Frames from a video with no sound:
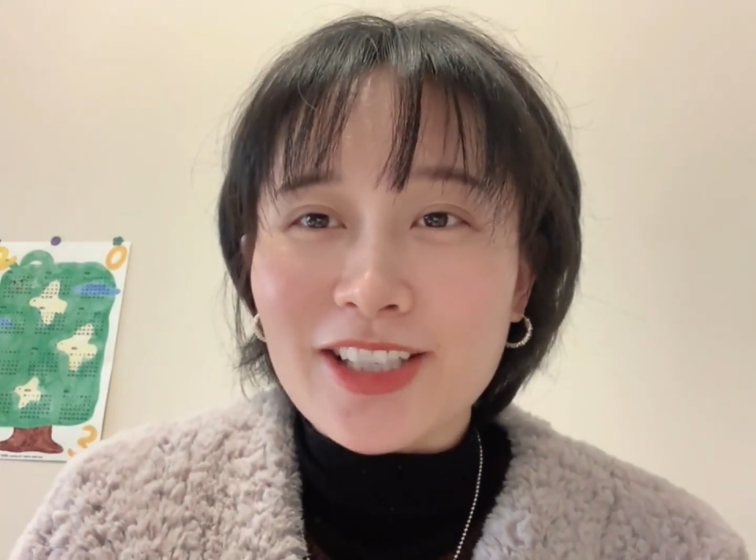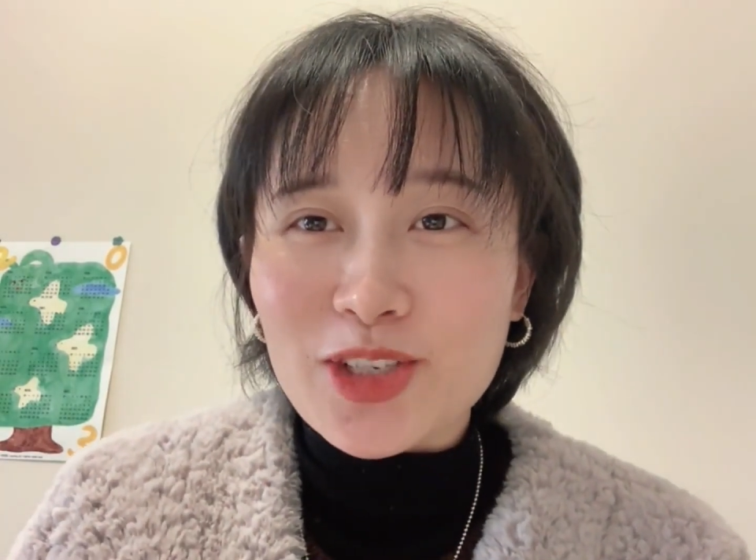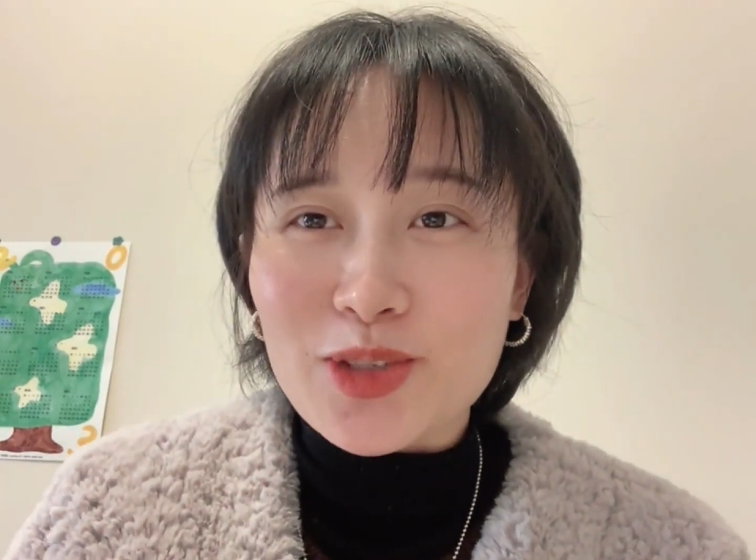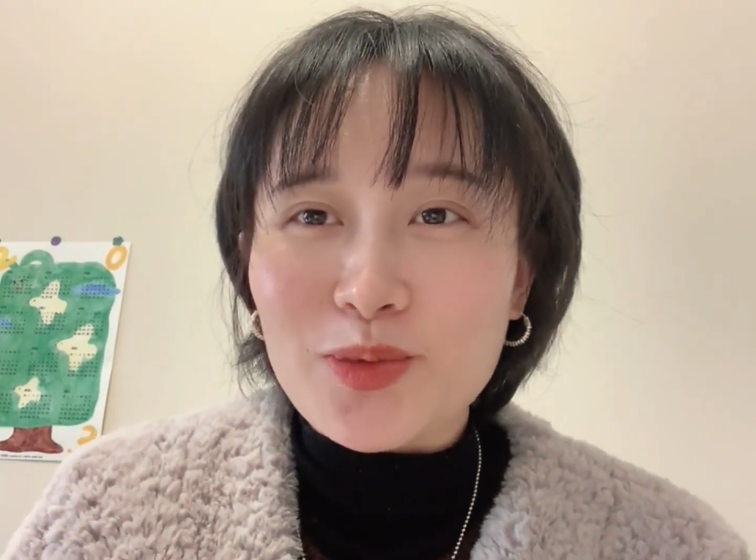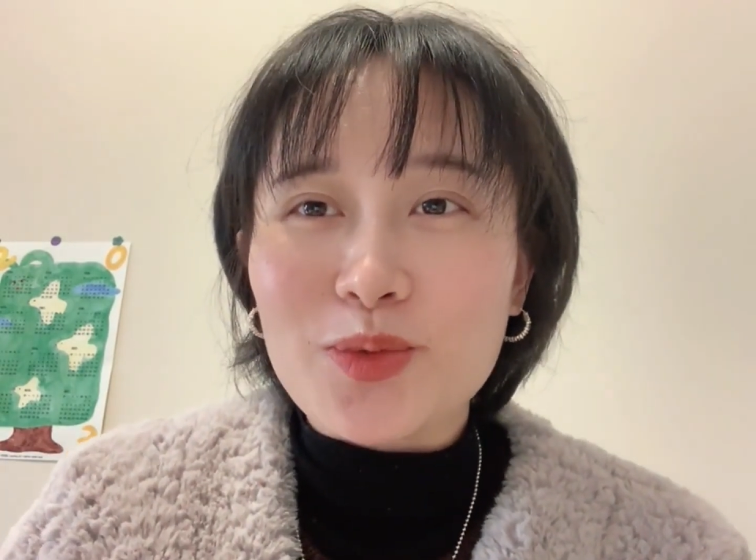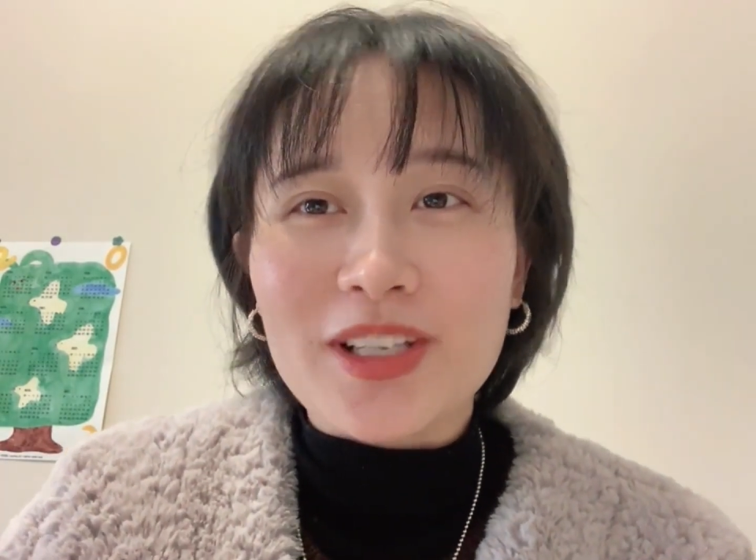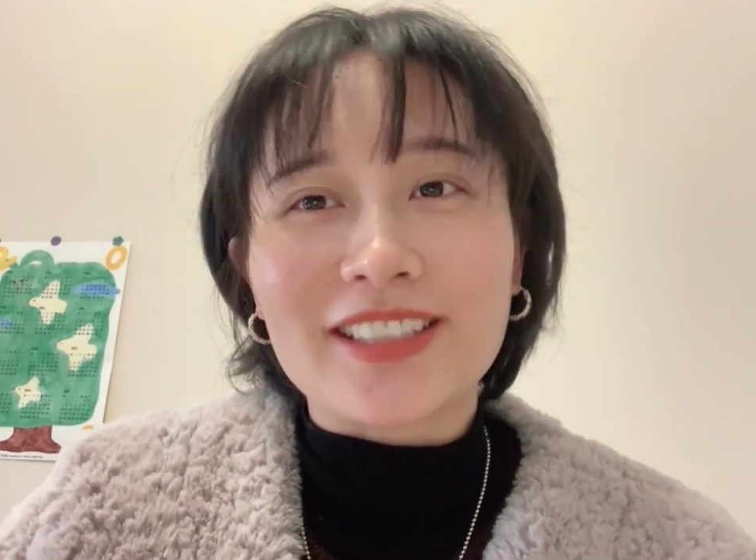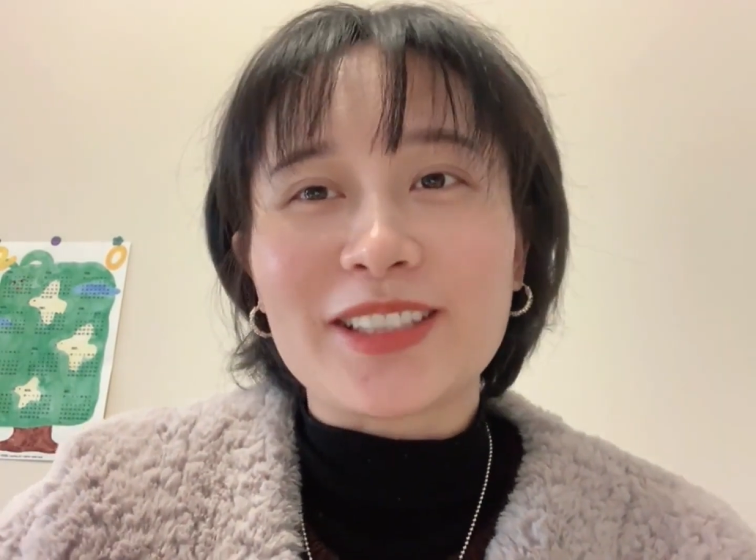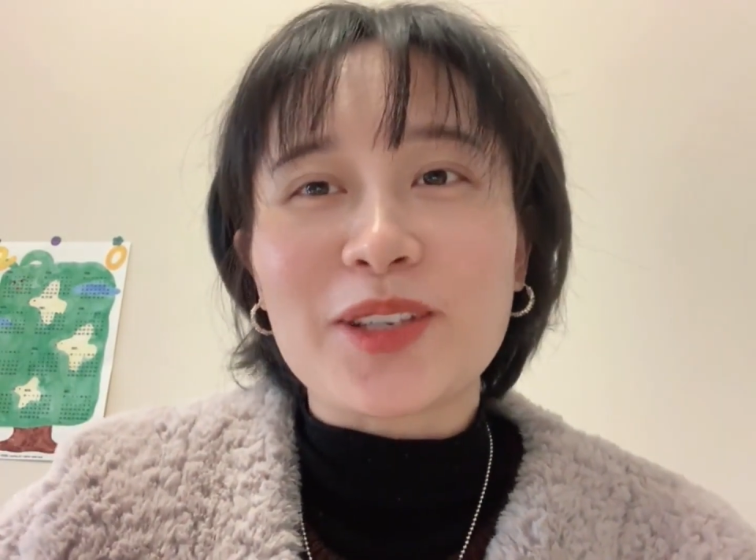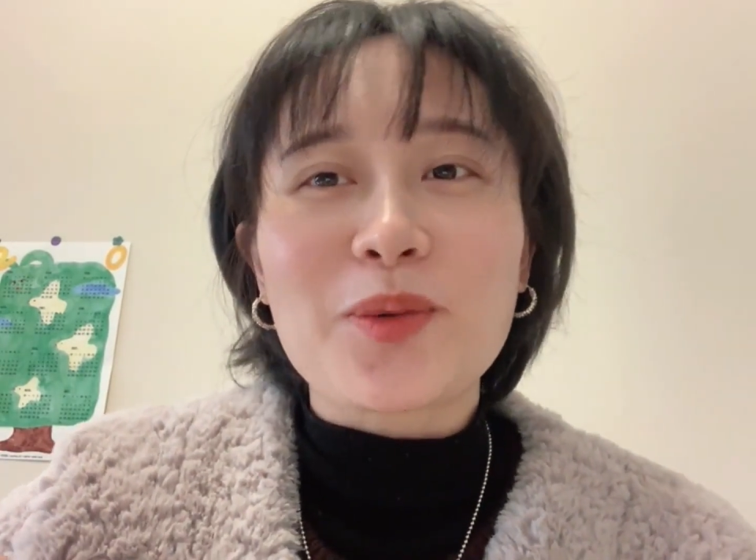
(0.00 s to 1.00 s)
食物
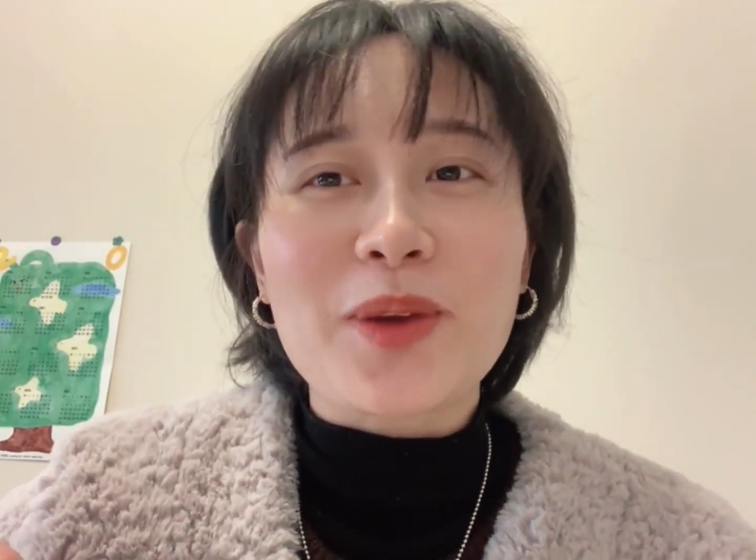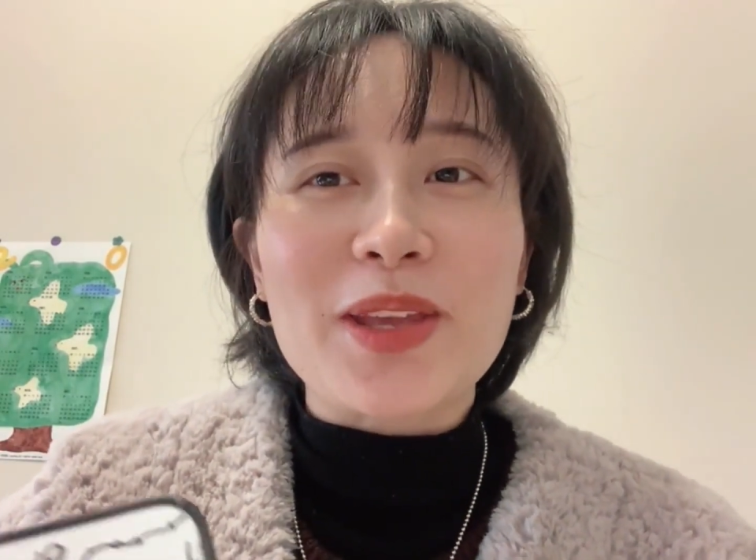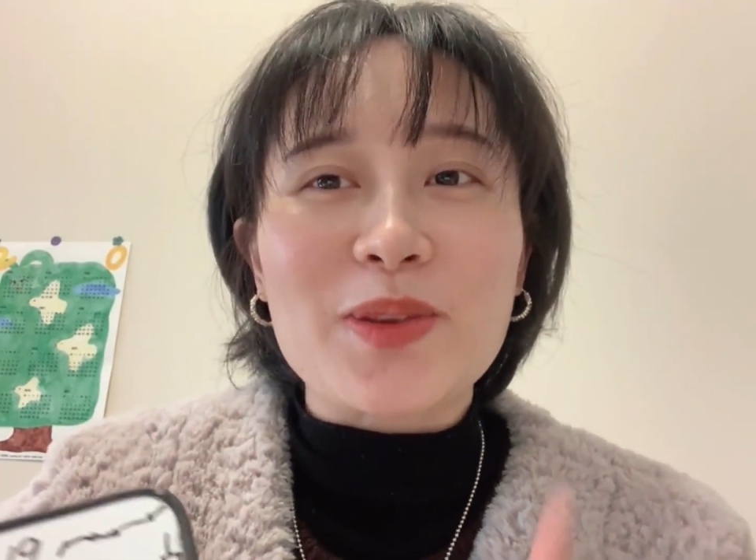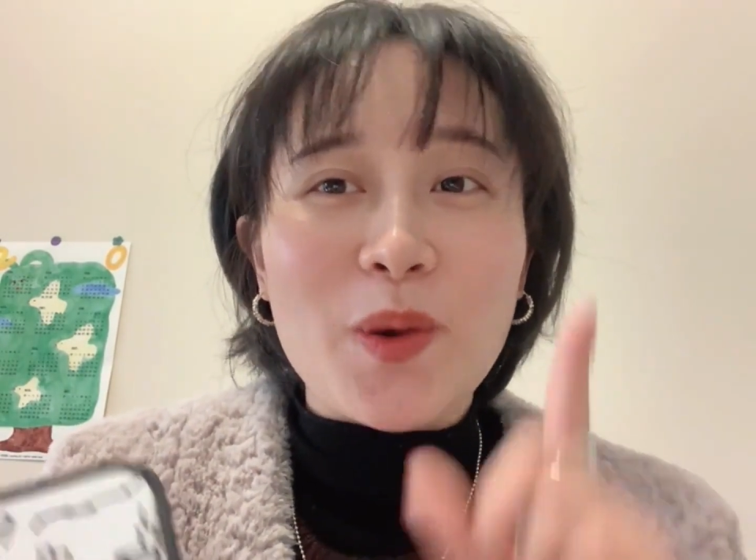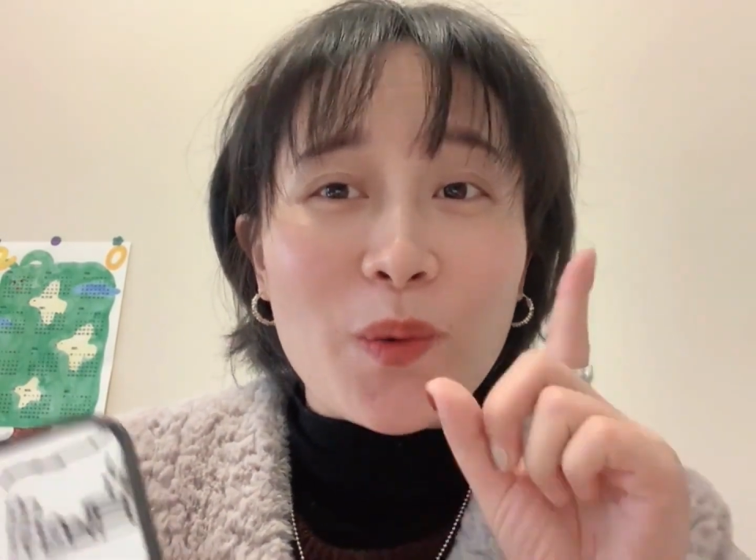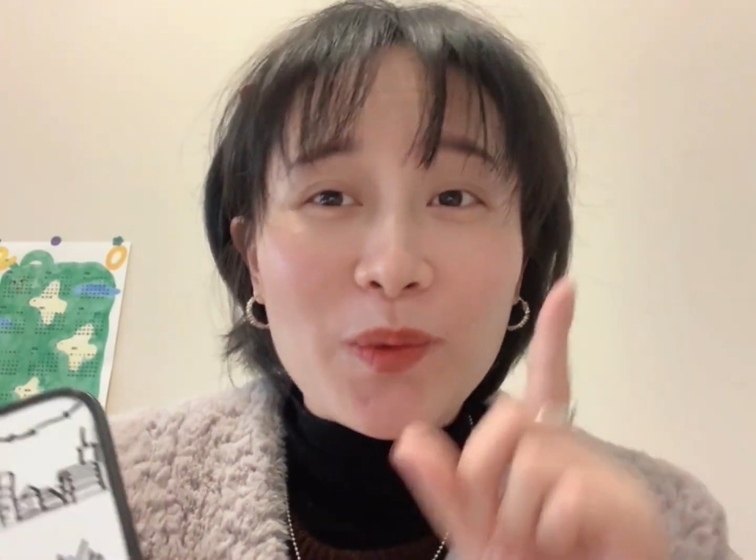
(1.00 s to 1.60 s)
可能会有